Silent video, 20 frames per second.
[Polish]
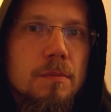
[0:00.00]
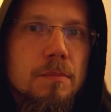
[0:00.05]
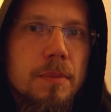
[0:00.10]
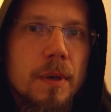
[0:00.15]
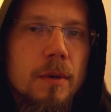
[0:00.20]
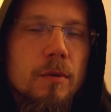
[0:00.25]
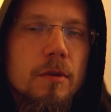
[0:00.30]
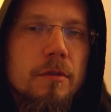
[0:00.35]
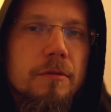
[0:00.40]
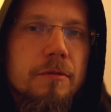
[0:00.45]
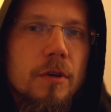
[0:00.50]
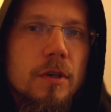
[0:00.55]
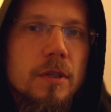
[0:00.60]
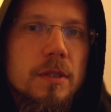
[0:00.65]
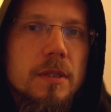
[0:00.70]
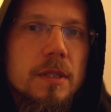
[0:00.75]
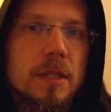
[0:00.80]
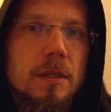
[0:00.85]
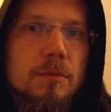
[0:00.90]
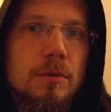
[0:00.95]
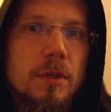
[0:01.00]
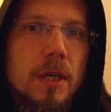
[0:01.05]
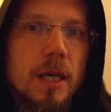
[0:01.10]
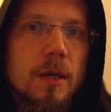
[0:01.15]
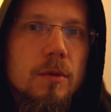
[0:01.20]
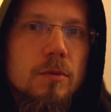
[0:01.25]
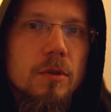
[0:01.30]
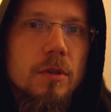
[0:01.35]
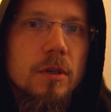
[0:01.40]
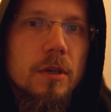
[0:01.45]
pełno forsy i
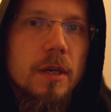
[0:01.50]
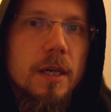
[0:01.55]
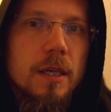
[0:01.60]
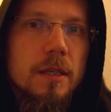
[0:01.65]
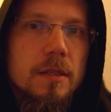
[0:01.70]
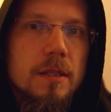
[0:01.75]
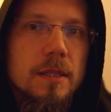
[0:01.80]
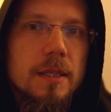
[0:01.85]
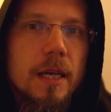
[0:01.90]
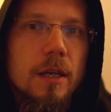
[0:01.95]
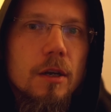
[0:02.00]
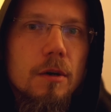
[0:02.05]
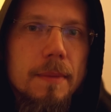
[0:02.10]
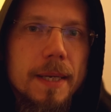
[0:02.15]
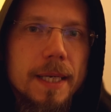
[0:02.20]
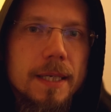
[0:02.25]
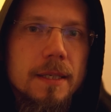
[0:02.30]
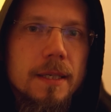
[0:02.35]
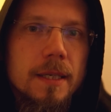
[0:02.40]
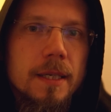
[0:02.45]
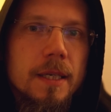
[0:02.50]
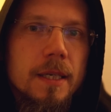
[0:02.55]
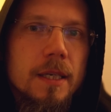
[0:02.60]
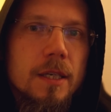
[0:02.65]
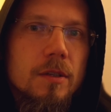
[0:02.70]
przyjechał do niego jakiś znajomek,